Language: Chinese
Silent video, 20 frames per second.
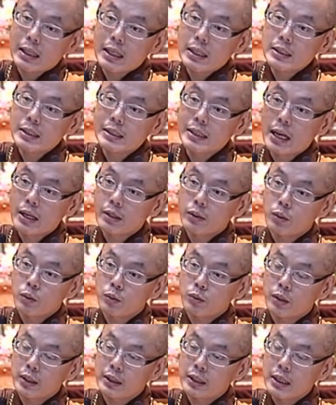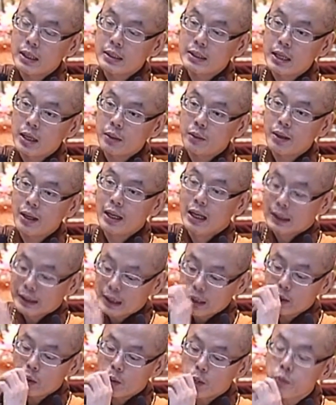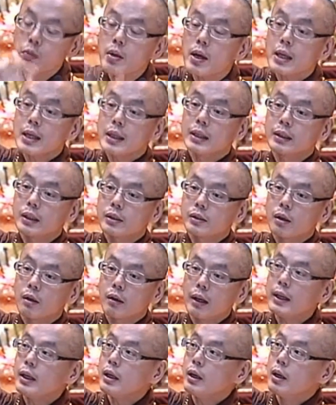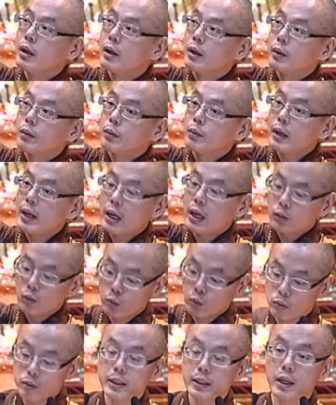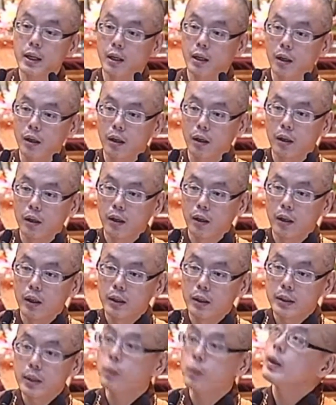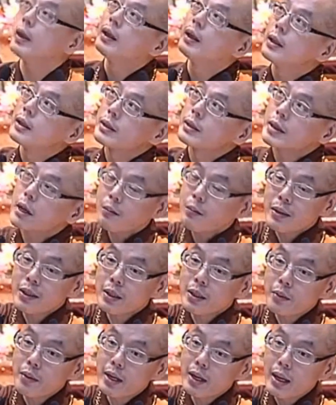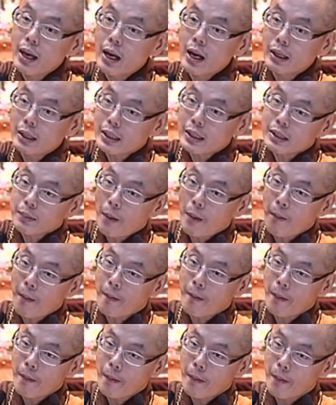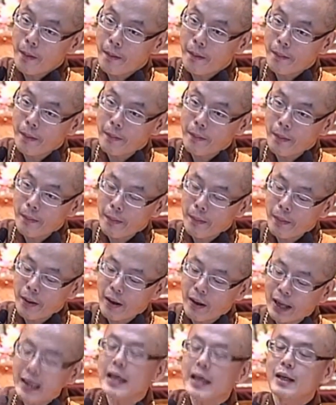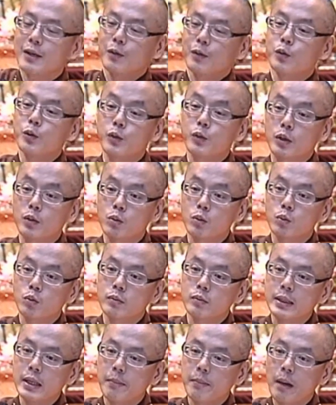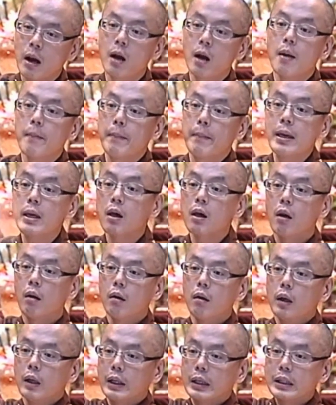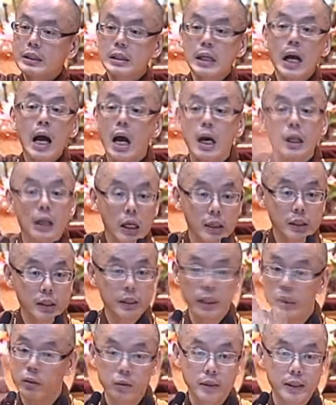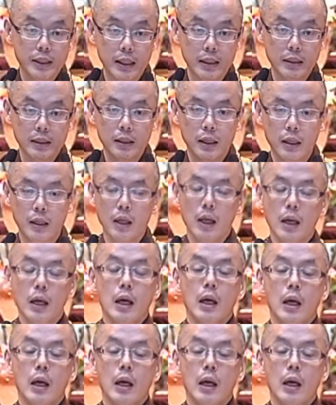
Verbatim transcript: 千江有水天江月。当有月影的时候，哎，月亮就出现了。请问，上面的月亮一直跑跑跑跑跑跑跑跑跑跑，哎，我水中出现吗？没有，一刹那之间就显现。